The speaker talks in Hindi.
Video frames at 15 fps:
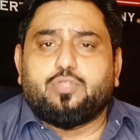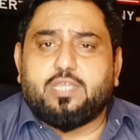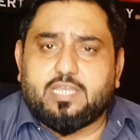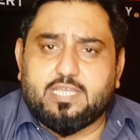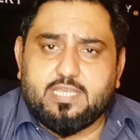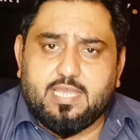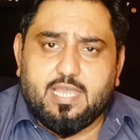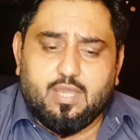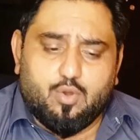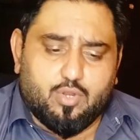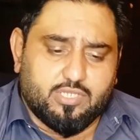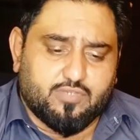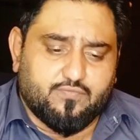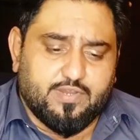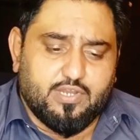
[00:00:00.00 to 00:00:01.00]
वीडियो देखी है
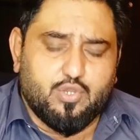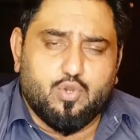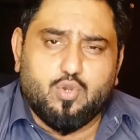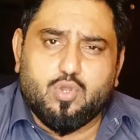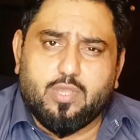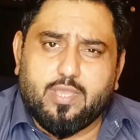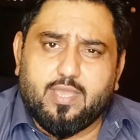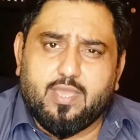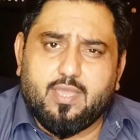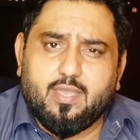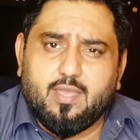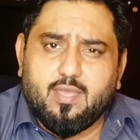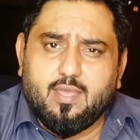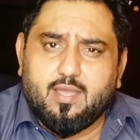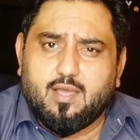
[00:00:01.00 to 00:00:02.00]
और इस वीडियो के
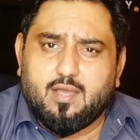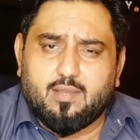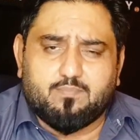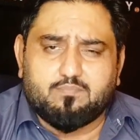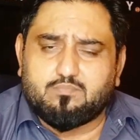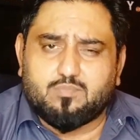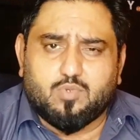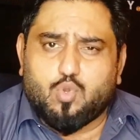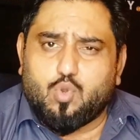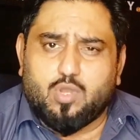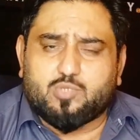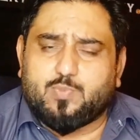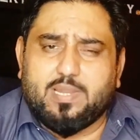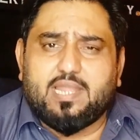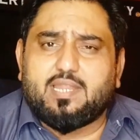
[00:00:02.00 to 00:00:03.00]
को
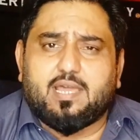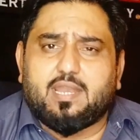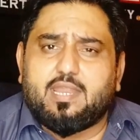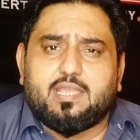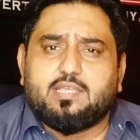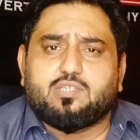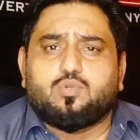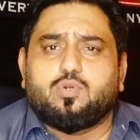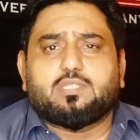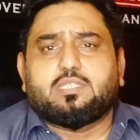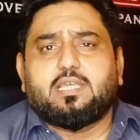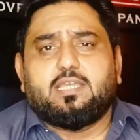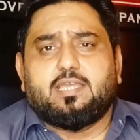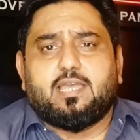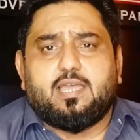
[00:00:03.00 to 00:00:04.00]
एक्सप्लेन करने की ज़रूरत
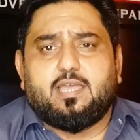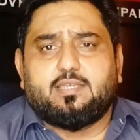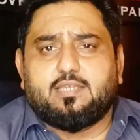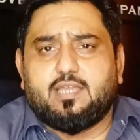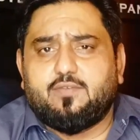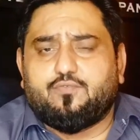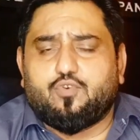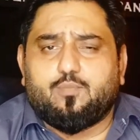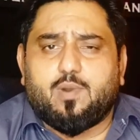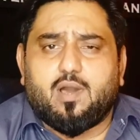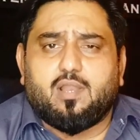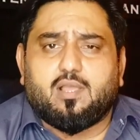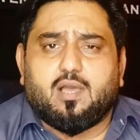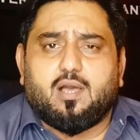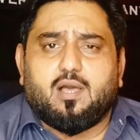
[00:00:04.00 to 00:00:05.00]
नहीं है ये
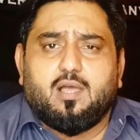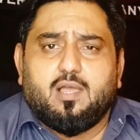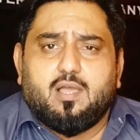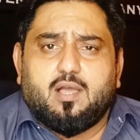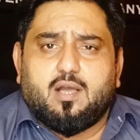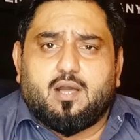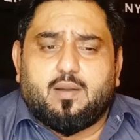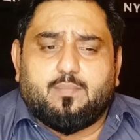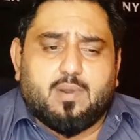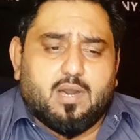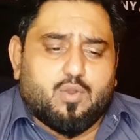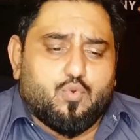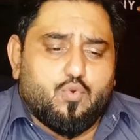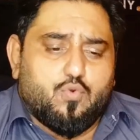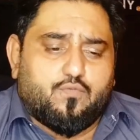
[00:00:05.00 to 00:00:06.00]
फुटबॉल का
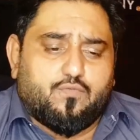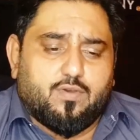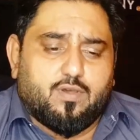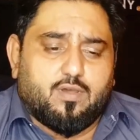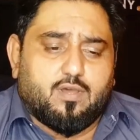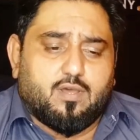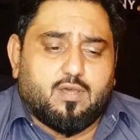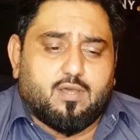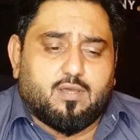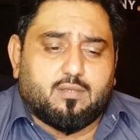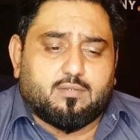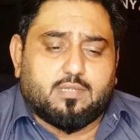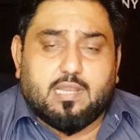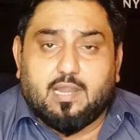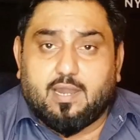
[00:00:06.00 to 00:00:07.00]
मरूफ
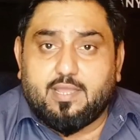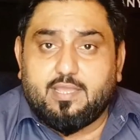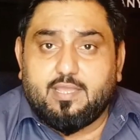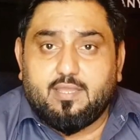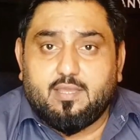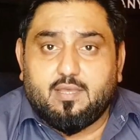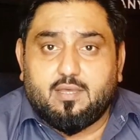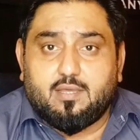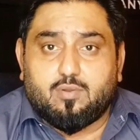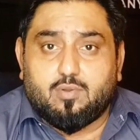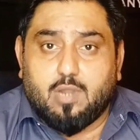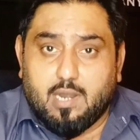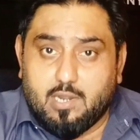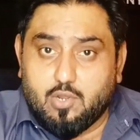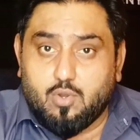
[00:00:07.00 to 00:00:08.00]
खिलाड़ी
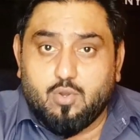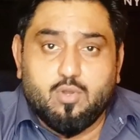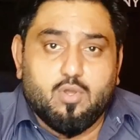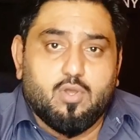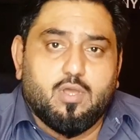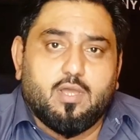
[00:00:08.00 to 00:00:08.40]
रोनाल्डो